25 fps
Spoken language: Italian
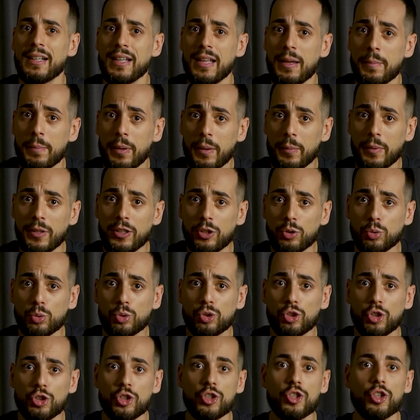Prima di
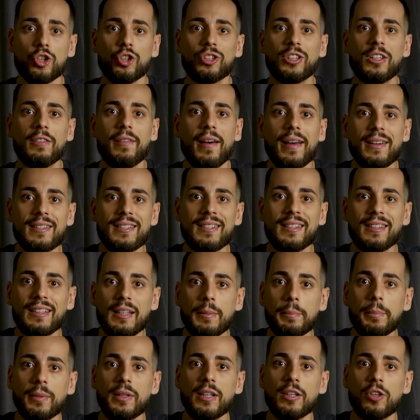tutto ci sono diversi
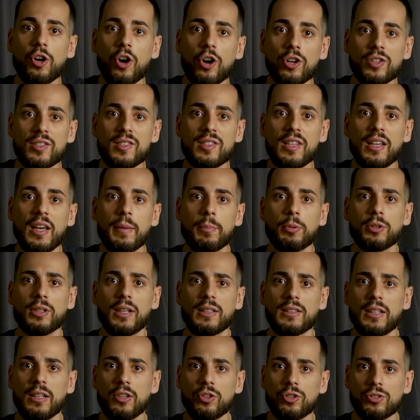tipi di costi che
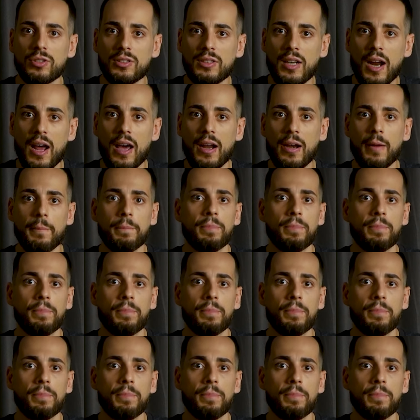potrete incontrare.